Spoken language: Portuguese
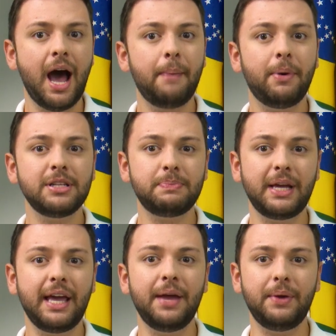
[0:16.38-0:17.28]
Após
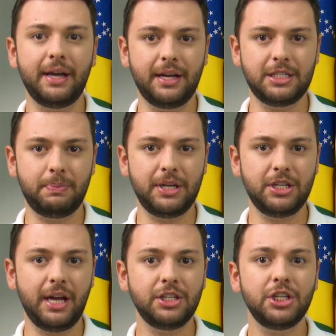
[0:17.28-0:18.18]
pequeno e grande
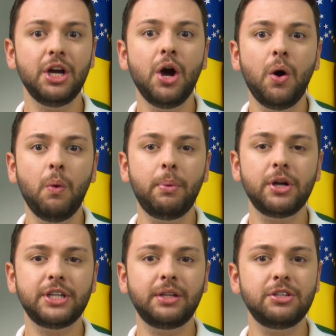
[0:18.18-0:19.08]
expediente, um
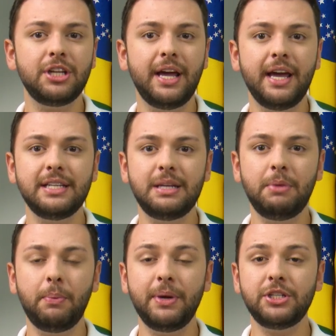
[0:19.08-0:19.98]
projeto de lei
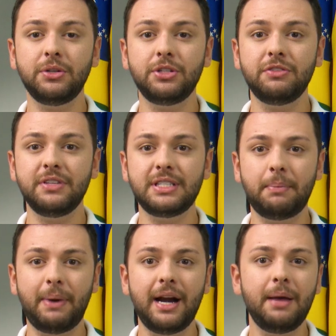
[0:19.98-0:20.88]
recebeu pedido de vista
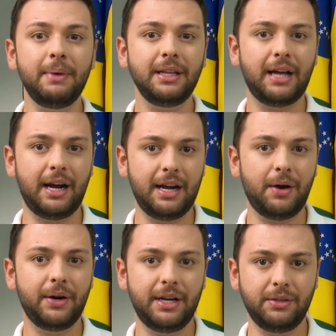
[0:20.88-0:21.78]
parlamentar
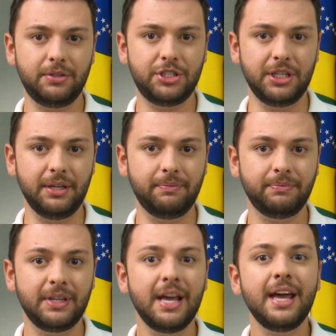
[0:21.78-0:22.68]
na ordem do dia.
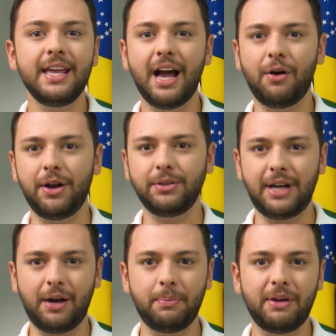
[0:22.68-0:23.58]
E agora eu
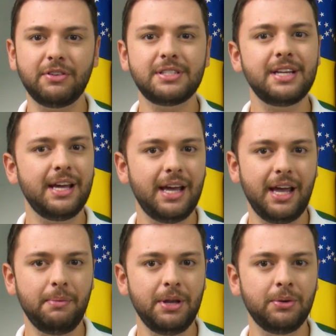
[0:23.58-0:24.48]
trago para você,
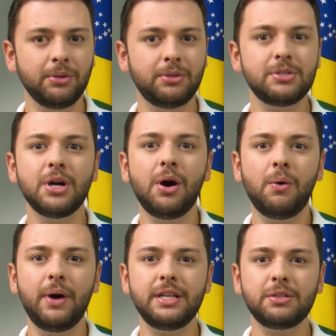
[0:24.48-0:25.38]
em minutos,
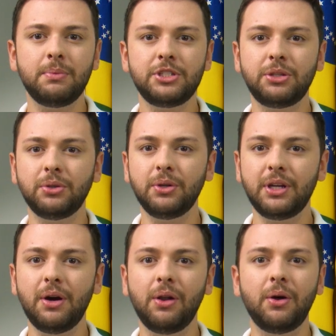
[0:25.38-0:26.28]
um resumo de tudo
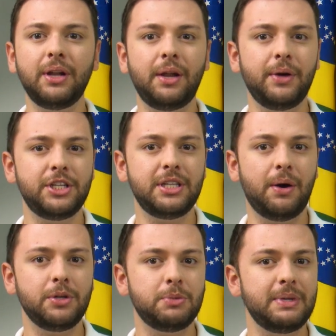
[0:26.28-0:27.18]
que rolou na noite da
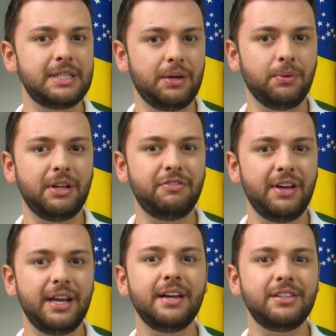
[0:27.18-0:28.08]
última
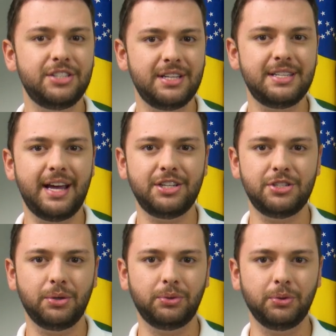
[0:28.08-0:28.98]
segunda-feira, dia 7
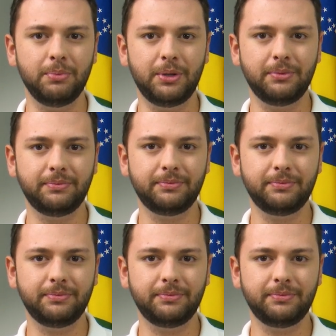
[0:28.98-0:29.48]
de outubro.